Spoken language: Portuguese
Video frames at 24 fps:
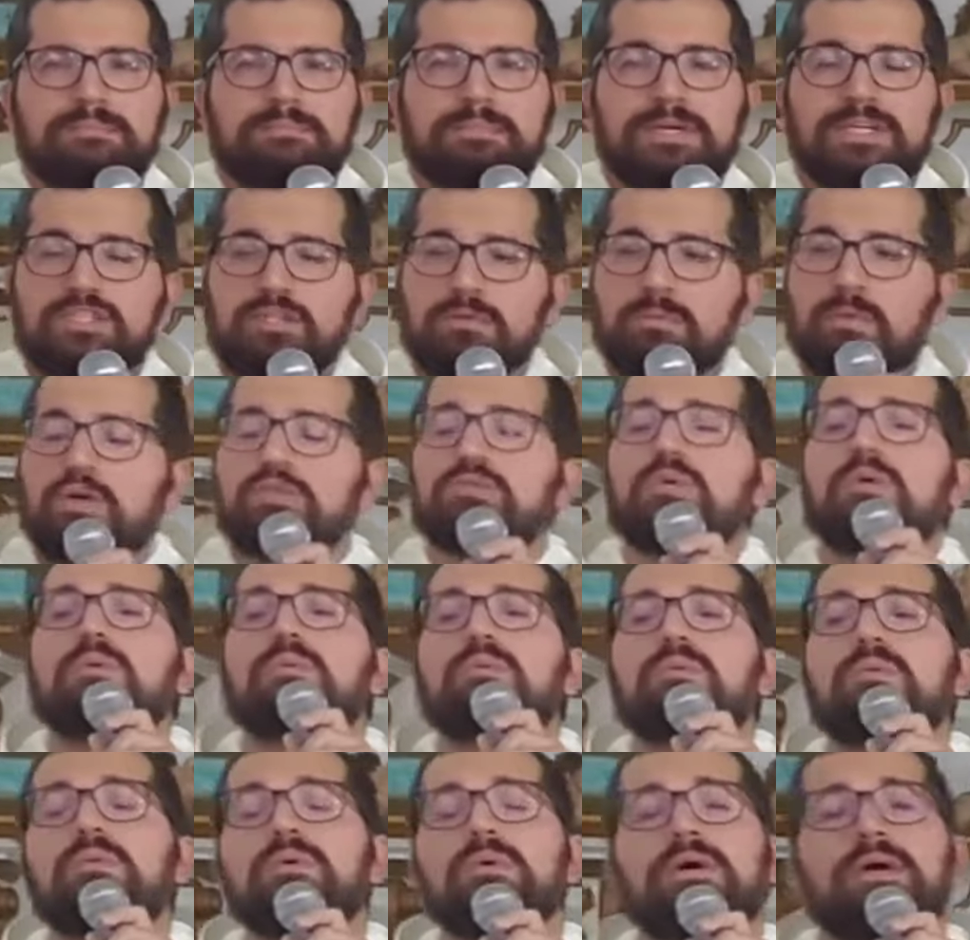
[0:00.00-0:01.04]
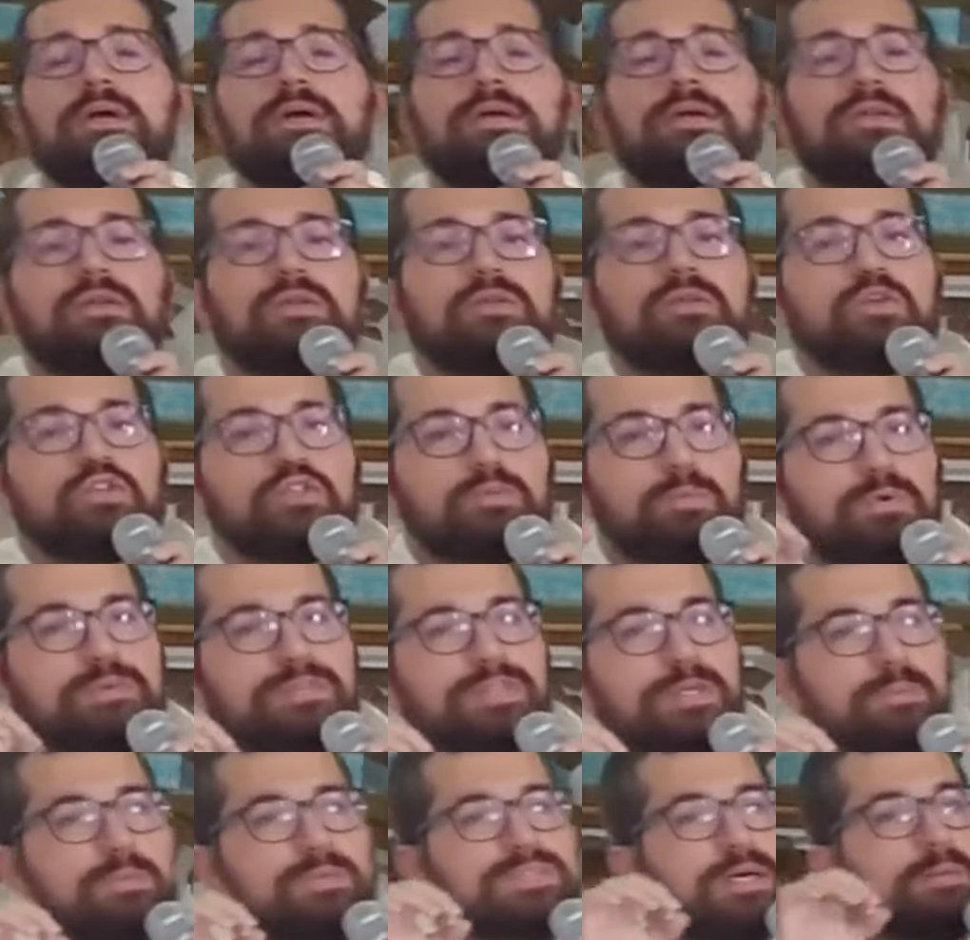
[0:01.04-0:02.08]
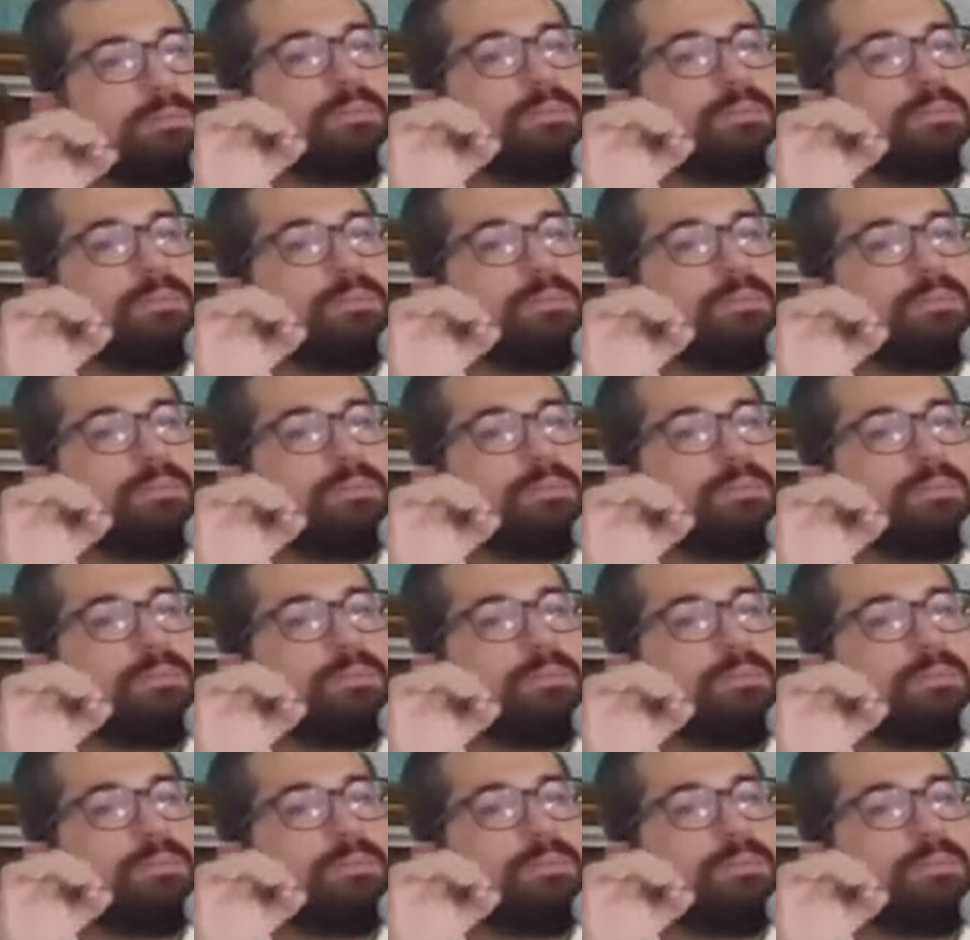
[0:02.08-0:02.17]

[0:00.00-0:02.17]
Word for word: Mas de modo algum nós podemos